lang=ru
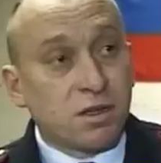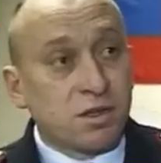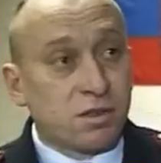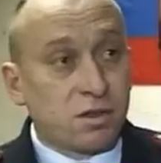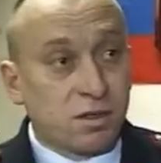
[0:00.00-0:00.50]

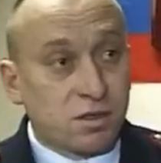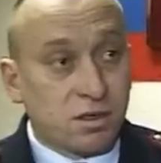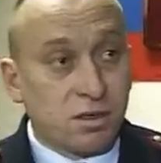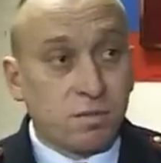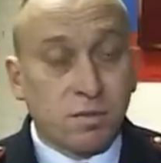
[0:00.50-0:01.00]
конечно,
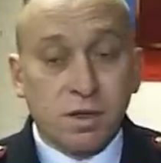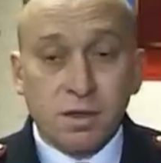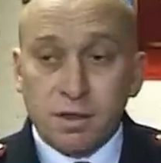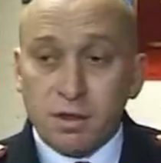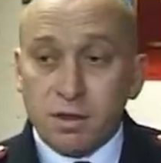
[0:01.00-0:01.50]
неоценим,
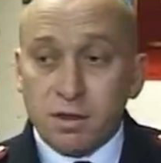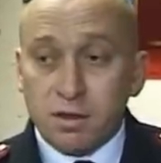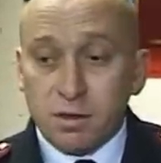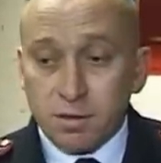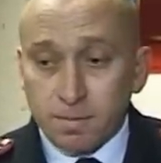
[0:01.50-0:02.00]
и
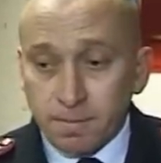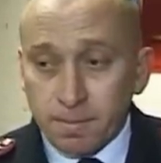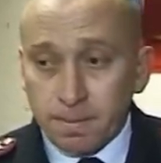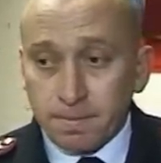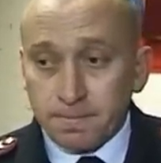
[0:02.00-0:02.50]

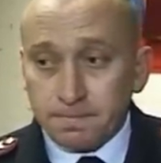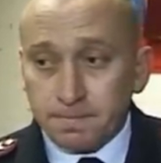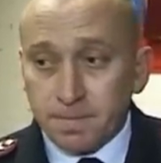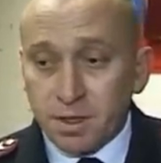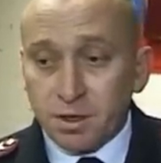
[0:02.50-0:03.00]

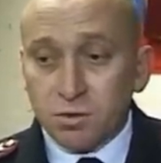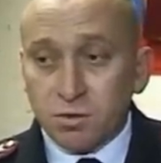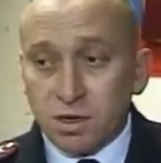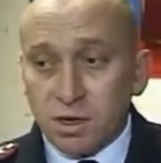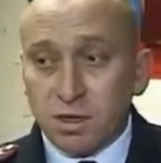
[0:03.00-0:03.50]

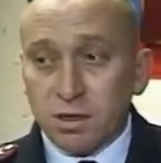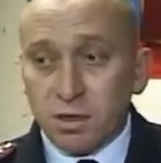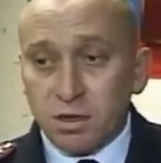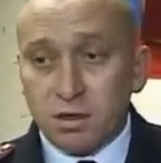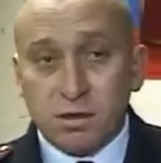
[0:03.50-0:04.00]
результаты,
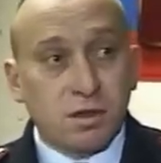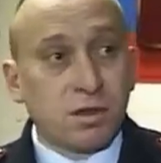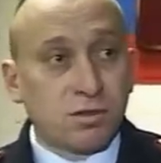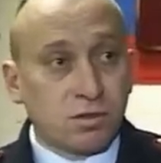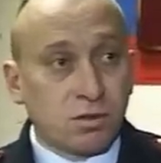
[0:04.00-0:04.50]
они
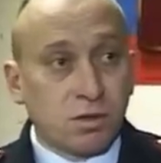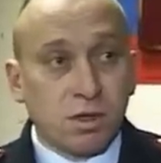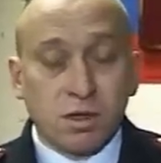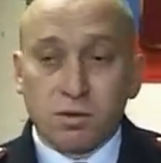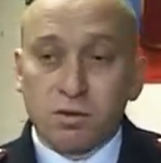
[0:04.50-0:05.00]
налицо. лицо
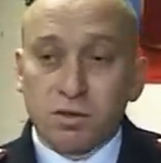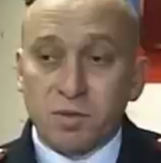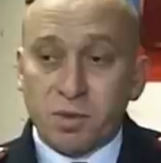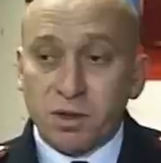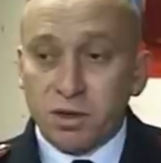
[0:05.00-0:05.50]
то
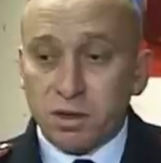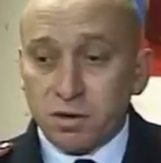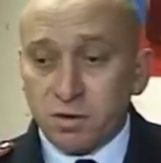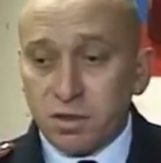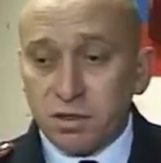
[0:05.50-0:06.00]
есть при
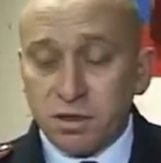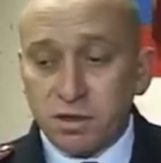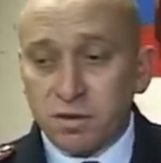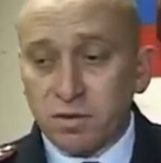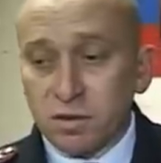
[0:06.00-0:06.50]
э,
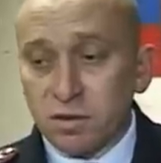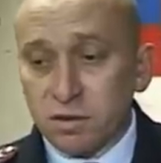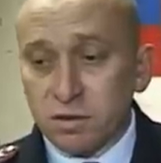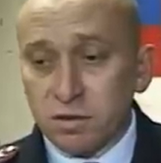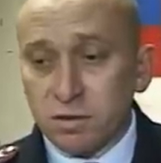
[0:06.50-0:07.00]
внесении
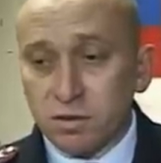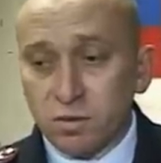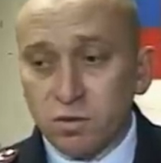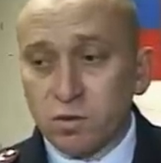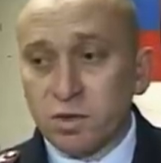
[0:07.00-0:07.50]
э, э,
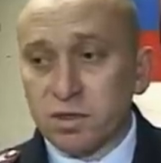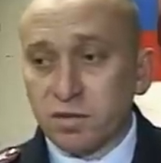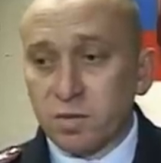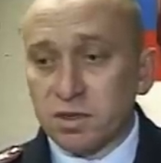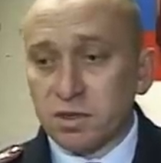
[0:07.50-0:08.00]
службы
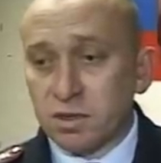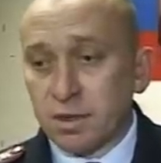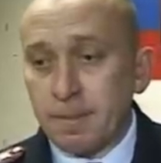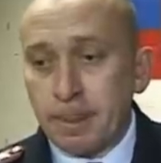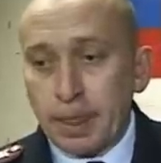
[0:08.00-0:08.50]
совместно
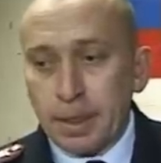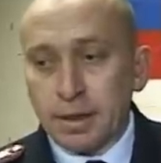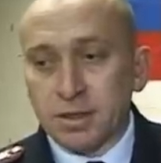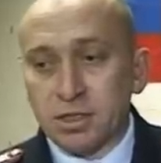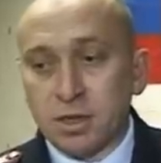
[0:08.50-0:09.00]

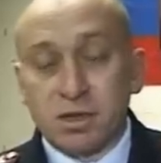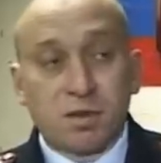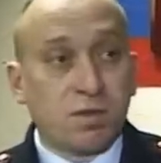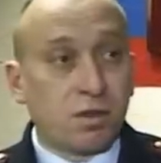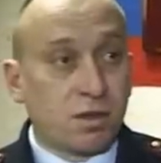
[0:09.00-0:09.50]
с
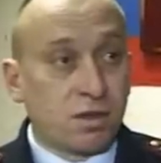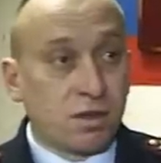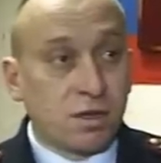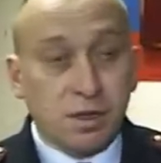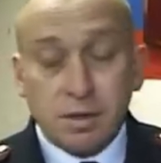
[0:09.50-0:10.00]
членами
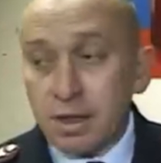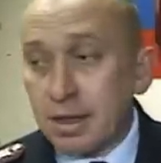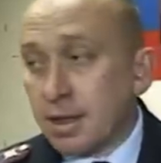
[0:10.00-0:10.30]
ДНД